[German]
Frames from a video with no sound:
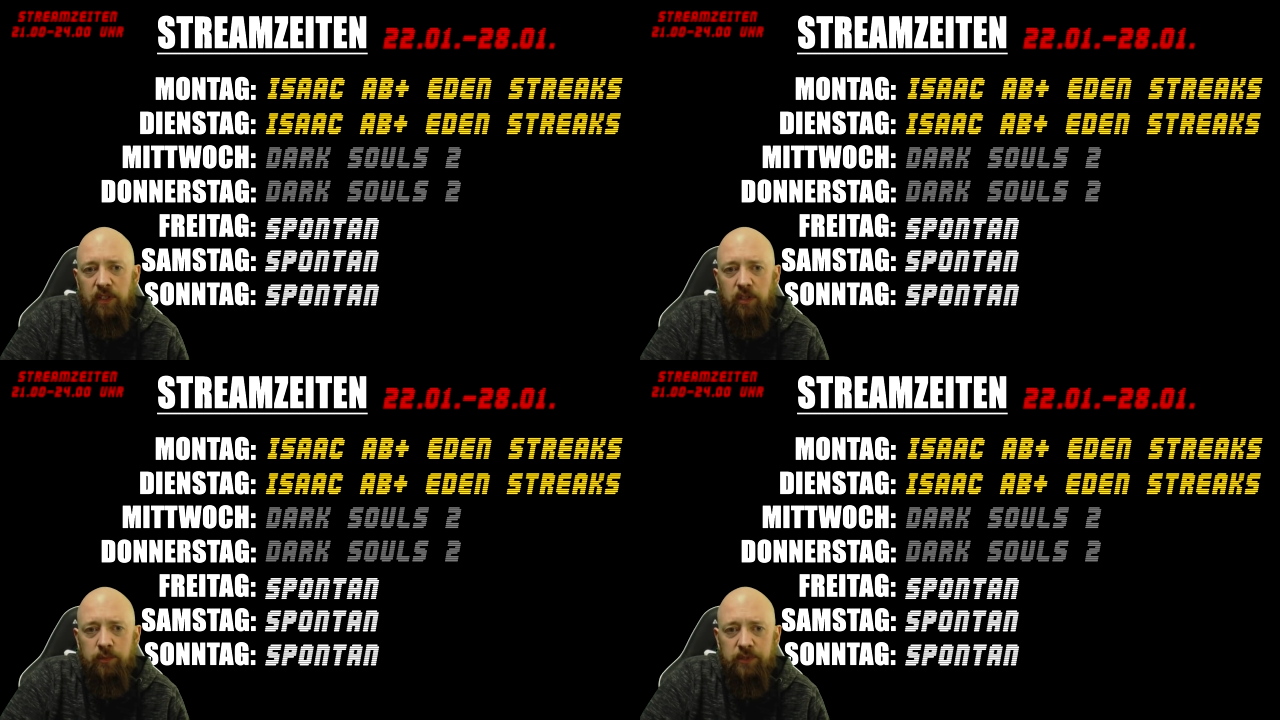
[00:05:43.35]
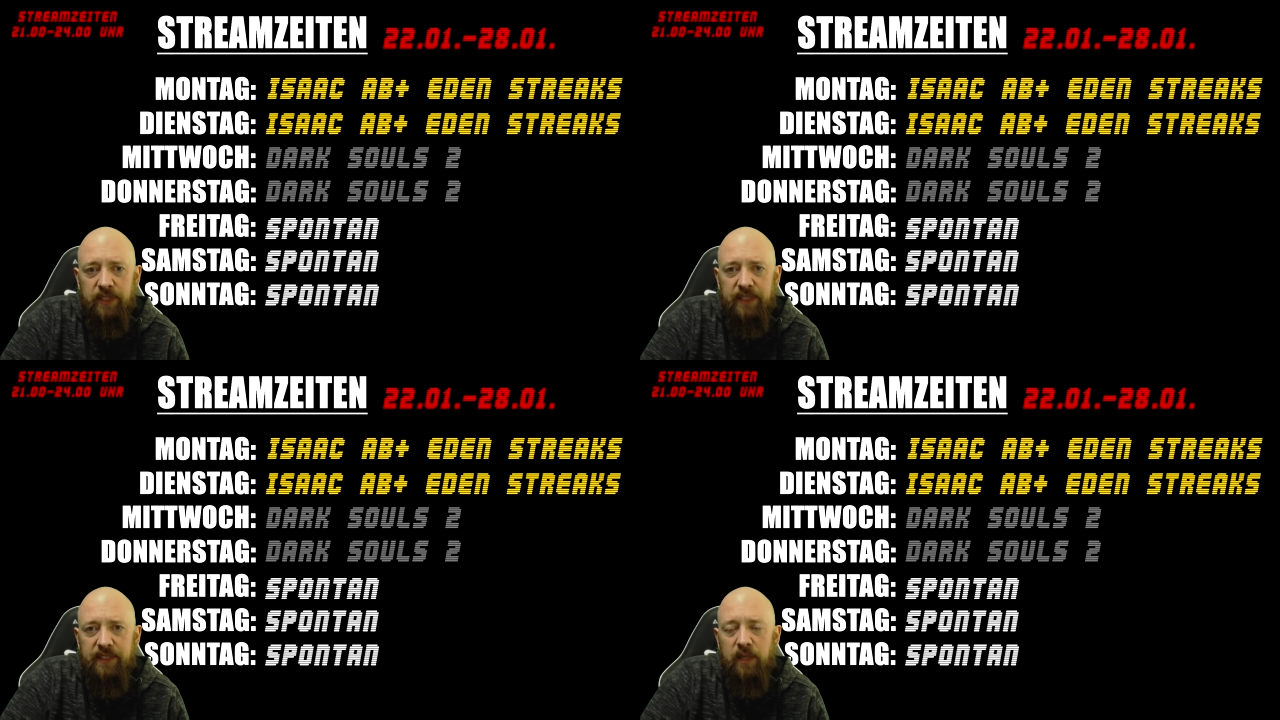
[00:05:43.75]
kommen und
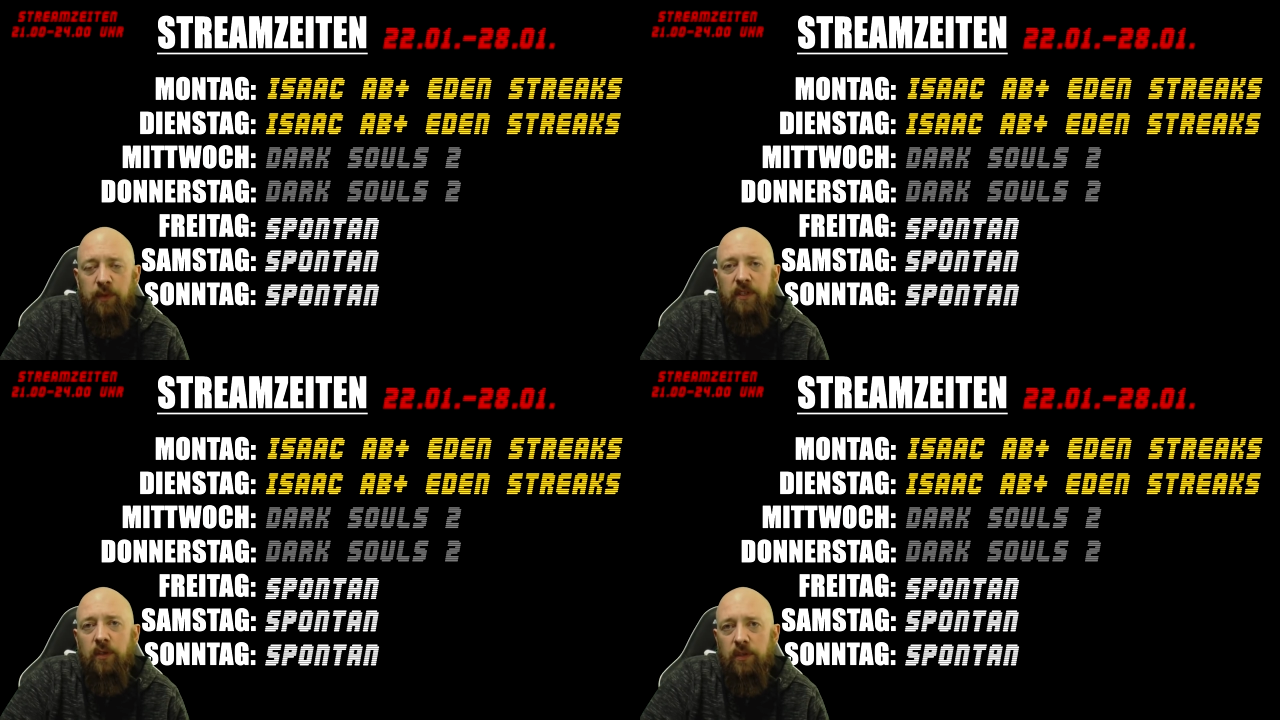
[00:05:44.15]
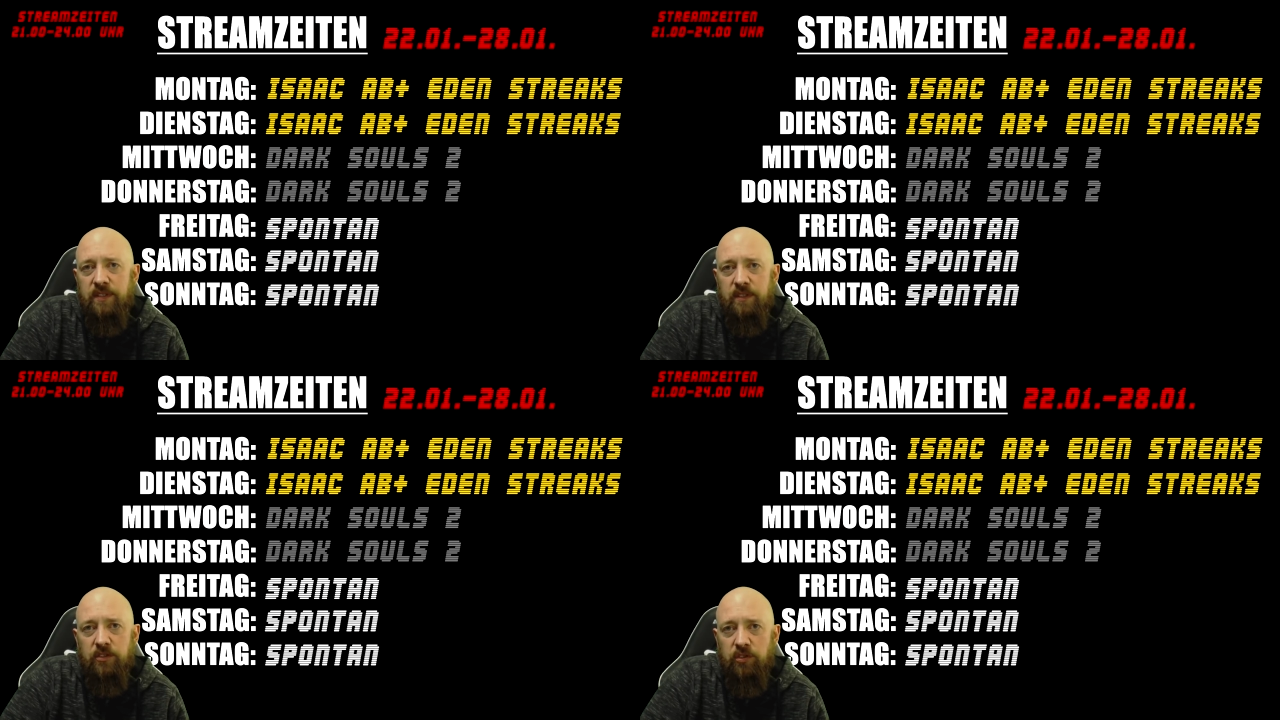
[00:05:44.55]
kriegen da immer die
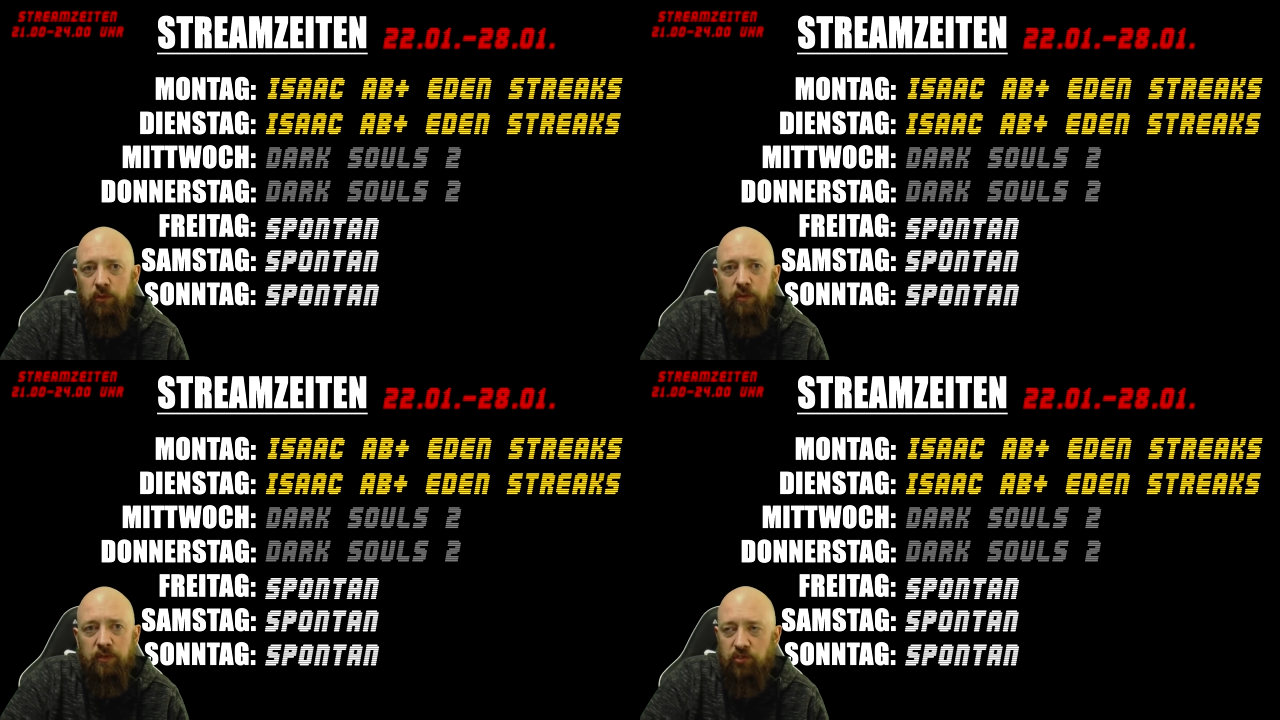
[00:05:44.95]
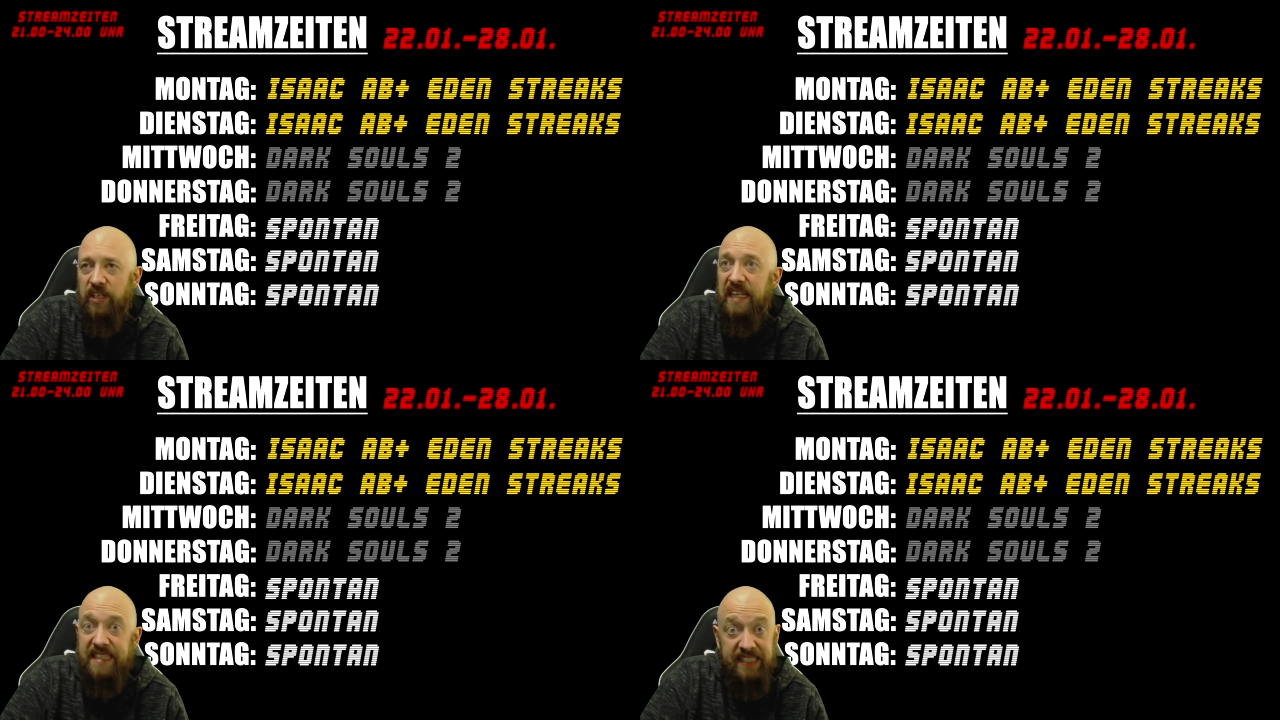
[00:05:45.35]
neuesten und
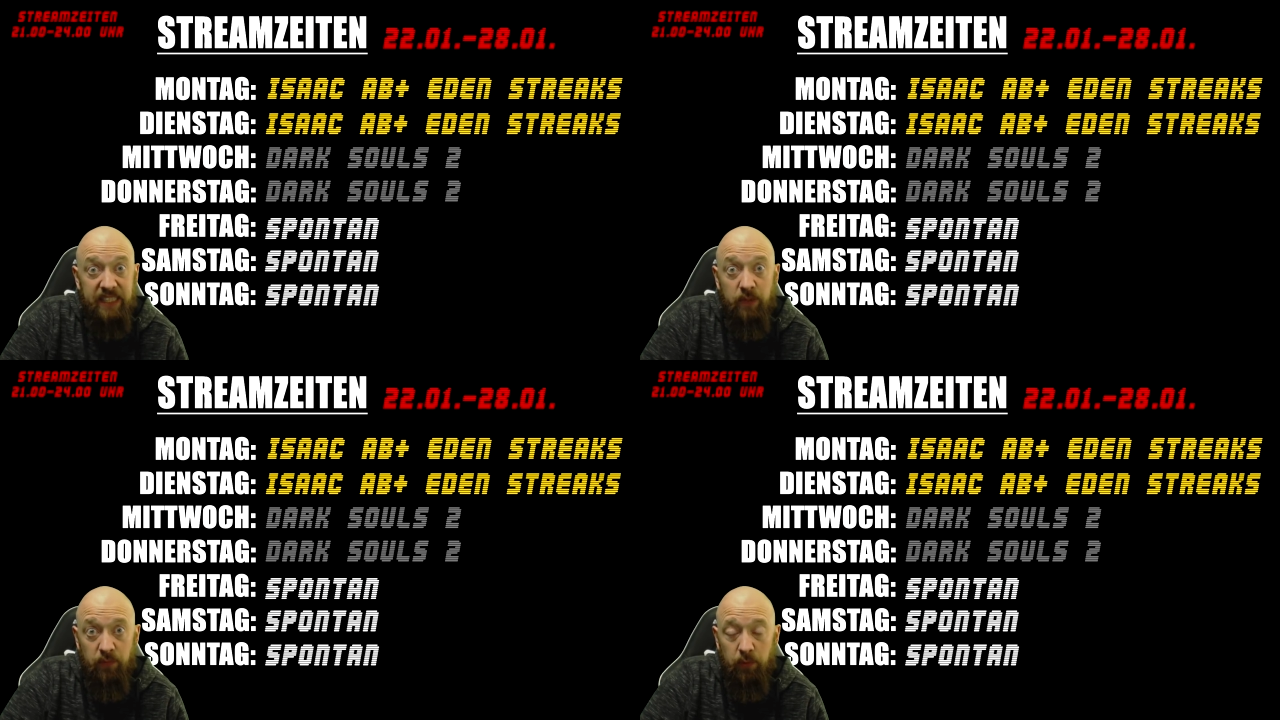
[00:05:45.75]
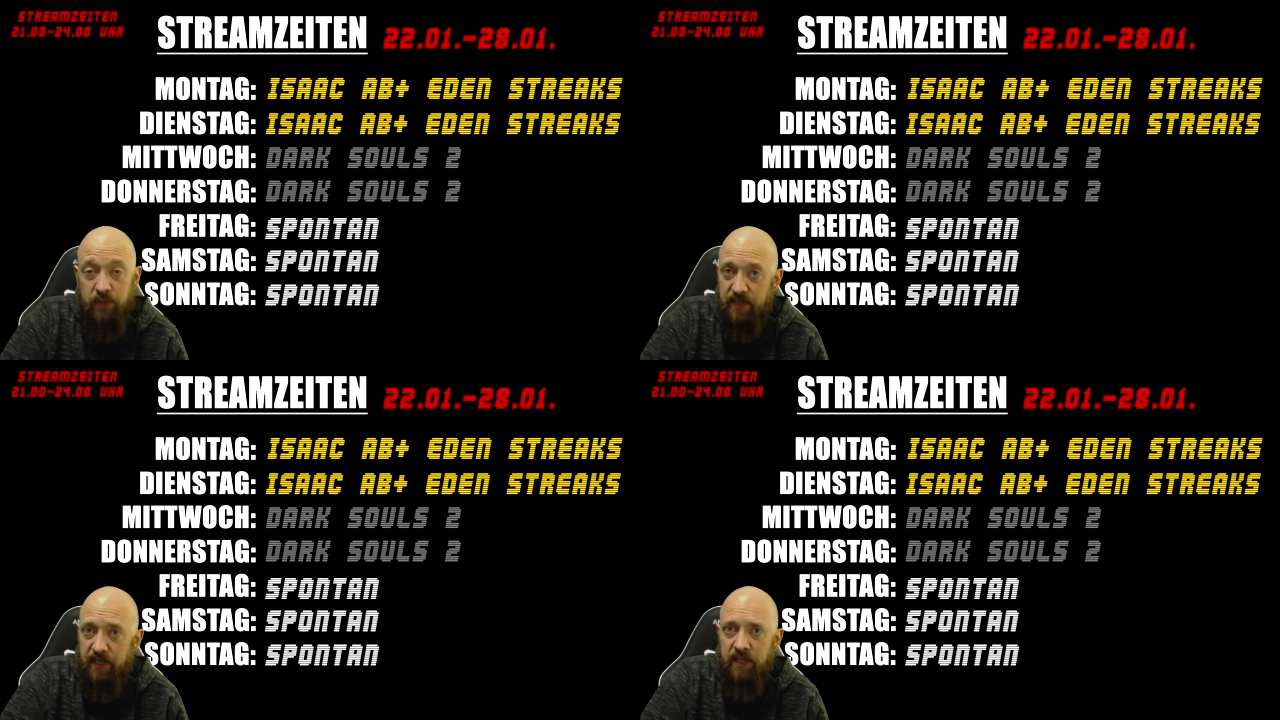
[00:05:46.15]
schnellsten
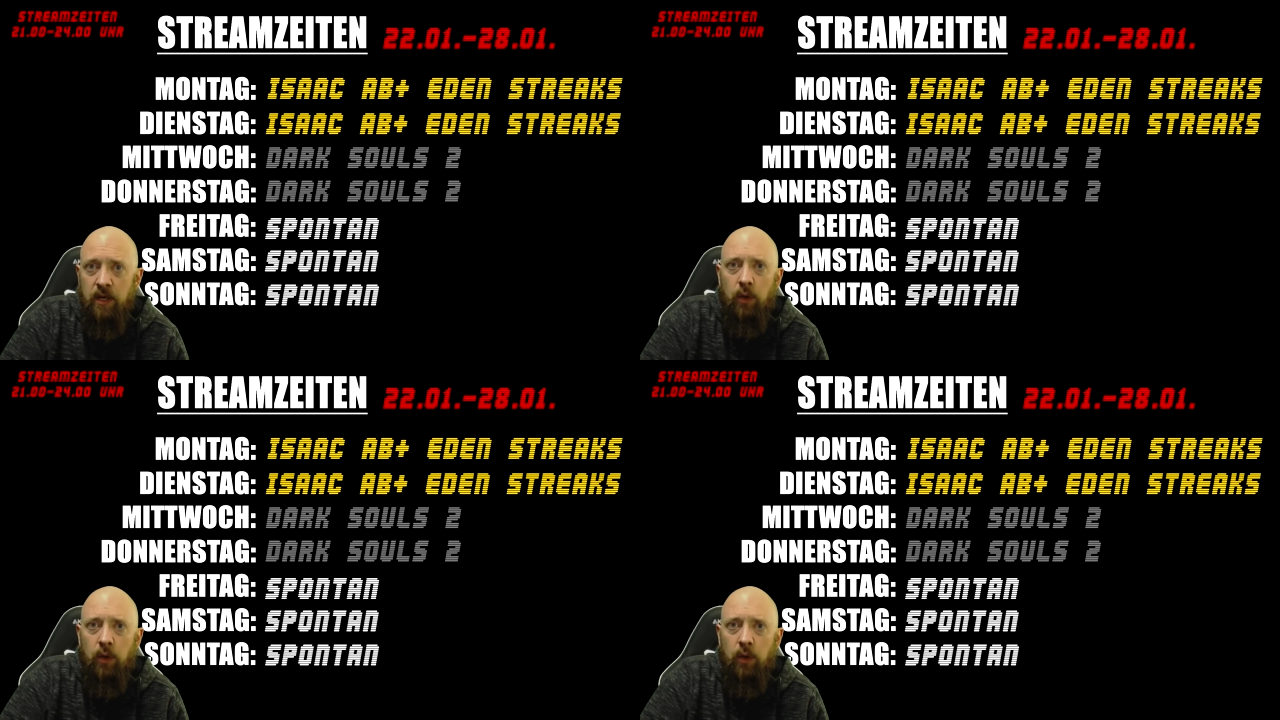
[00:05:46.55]
Infos, ja.